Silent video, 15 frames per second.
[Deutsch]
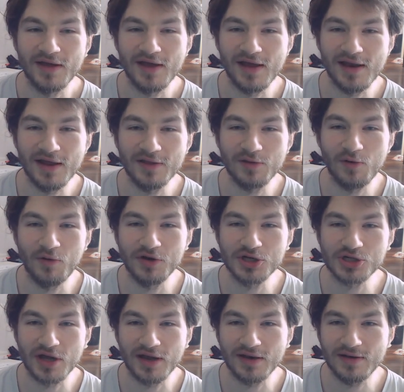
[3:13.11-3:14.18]

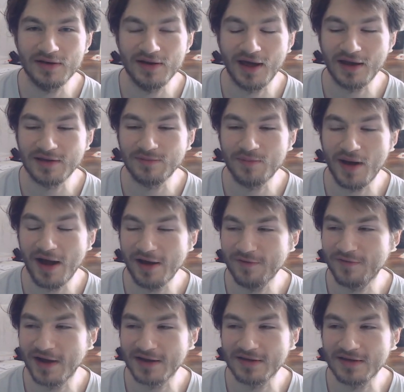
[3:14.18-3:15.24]
elektronisch an, den Magen
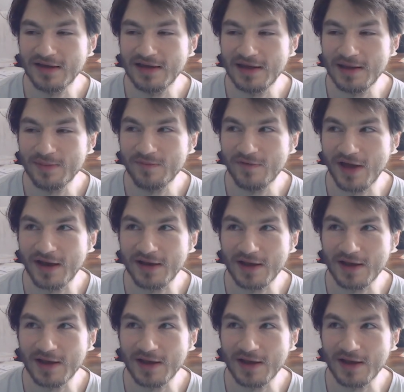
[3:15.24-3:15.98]
weitergegeben werden.